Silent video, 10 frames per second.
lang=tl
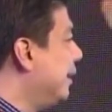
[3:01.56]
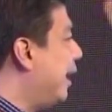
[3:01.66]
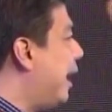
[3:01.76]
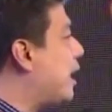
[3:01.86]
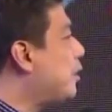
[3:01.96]

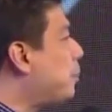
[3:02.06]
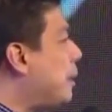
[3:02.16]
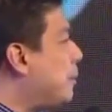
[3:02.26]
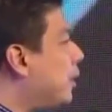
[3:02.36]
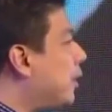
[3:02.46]
A lot of
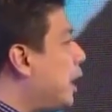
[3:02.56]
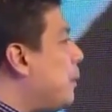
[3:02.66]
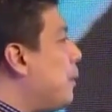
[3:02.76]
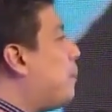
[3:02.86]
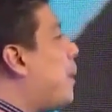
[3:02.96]
people are
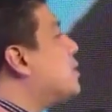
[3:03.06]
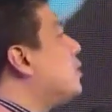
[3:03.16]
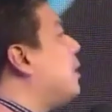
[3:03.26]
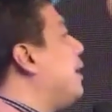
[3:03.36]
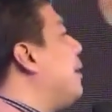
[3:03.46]
giving
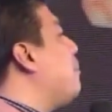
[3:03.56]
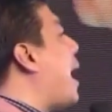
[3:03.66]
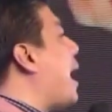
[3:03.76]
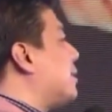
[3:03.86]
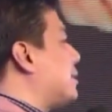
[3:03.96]
positive
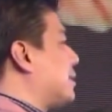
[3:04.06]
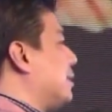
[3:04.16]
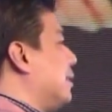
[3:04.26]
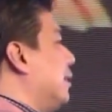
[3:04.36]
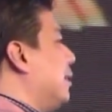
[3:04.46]
impacts,
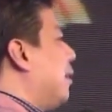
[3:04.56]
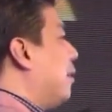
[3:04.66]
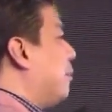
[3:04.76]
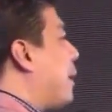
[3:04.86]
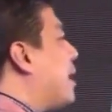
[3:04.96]

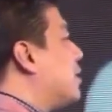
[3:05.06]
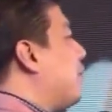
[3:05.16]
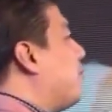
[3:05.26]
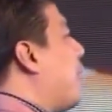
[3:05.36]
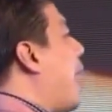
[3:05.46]

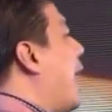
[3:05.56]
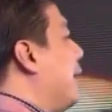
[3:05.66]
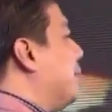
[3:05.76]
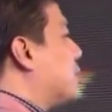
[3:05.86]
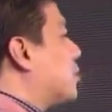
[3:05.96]
positive
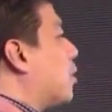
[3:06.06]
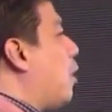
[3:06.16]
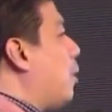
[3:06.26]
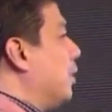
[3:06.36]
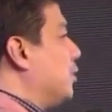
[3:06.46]
vibes
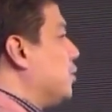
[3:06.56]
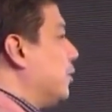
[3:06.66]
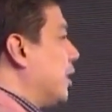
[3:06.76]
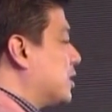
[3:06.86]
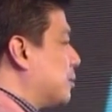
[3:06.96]
towards you.
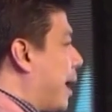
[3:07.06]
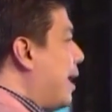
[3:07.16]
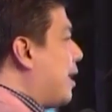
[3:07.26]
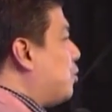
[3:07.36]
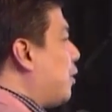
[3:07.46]
They
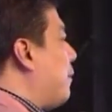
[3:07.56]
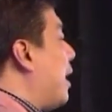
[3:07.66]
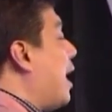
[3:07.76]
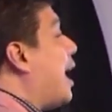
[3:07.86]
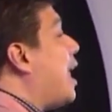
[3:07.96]
smile at you. Every,
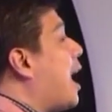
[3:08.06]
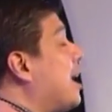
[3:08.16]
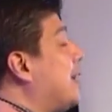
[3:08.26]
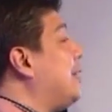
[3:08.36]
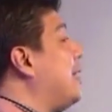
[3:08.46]
kaya nga ang
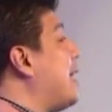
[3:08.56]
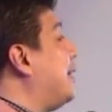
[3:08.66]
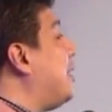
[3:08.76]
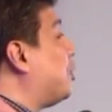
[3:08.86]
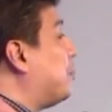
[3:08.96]
greeting
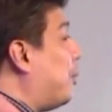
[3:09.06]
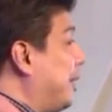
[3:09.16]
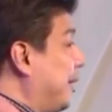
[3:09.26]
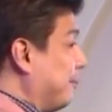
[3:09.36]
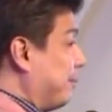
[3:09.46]
natin, good
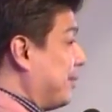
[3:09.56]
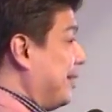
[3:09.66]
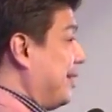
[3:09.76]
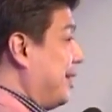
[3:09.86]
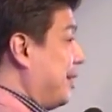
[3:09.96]
morning.
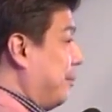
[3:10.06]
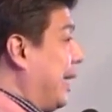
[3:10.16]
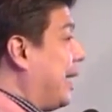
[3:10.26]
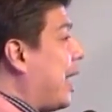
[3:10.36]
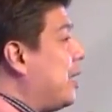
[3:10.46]

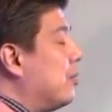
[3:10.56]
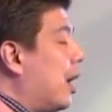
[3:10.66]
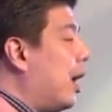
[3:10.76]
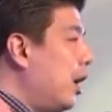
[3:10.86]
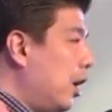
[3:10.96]
Bihira yung
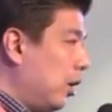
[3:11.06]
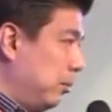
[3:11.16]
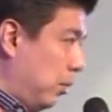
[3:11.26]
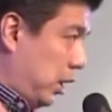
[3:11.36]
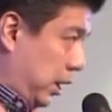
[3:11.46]
uh,
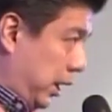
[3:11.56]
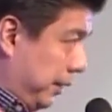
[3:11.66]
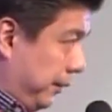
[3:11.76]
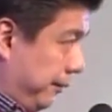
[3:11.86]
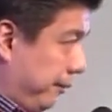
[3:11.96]
good morning.